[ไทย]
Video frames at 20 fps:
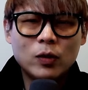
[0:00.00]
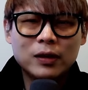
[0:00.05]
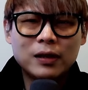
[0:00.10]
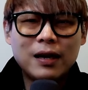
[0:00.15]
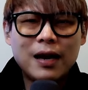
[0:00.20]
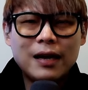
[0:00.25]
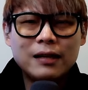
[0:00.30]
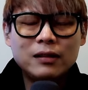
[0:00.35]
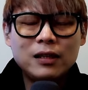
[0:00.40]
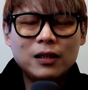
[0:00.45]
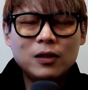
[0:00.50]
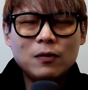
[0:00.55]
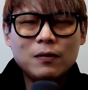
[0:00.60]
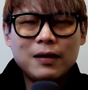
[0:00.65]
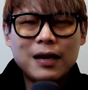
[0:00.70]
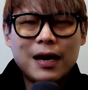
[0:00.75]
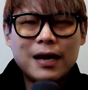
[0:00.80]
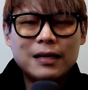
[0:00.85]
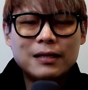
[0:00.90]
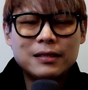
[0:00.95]
ส่วนใครที่ต้
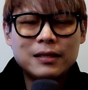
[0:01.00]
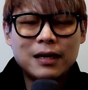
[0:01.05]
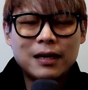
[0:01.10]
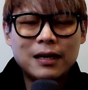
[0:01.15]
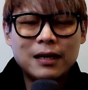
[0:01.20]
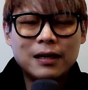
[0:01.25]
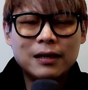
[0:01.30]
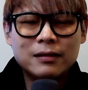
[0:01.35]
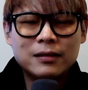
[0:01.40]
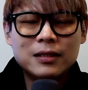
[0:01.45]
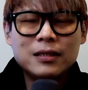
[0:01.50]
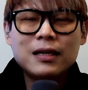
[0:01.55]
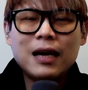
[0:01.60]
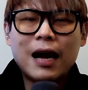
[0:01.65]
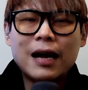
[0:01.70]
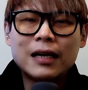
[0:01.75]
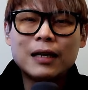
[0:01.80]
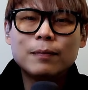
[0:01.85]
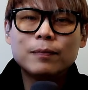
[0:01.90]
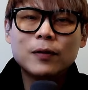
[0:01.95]
องการจะซื้อ
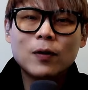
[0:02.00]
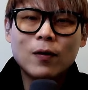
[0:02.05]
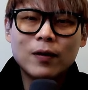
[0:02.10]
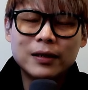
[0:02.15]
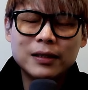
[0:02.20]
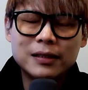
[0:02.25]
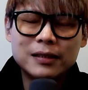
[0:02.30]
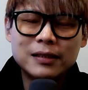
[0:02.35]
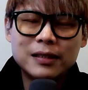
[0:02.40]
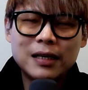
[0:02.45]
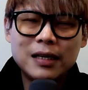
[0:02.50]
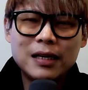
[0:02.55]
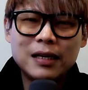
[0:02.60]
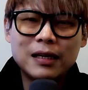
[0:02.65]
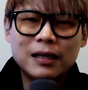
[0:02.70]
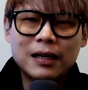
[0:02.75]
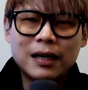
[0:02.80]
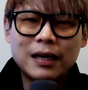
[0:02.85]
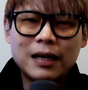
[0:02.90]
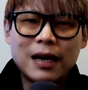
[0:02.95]
ขายคริปโตเคอเรนซี
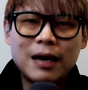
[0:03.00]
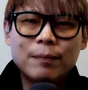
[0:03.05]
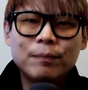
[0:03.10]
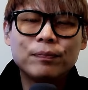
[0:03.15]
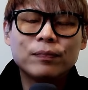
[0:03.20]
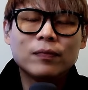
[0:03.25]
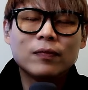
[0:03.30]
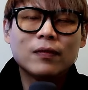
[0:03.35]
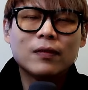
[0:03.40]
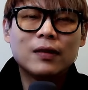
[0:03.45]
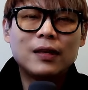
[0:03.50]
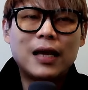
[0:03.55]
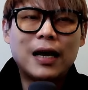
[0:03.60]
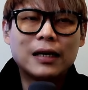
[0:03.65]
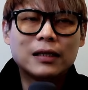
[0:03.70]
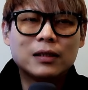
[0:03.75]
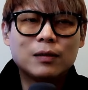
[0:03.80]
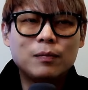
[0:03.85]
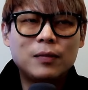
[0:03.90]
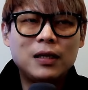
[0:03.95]
นะครับ อ
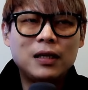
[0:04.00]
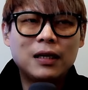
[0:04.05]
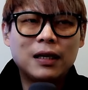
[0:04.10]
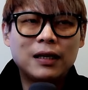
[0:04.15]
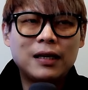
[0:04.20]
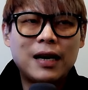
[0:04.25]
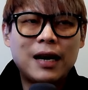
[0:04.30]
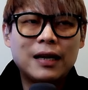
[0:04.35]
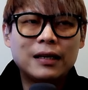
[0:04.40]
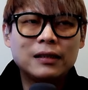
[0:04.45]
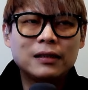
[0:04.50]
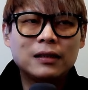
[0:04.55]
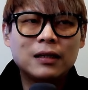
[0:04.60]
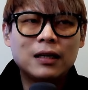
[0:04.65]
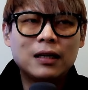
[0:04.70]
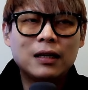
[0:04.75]
ยากจะมีกระดาน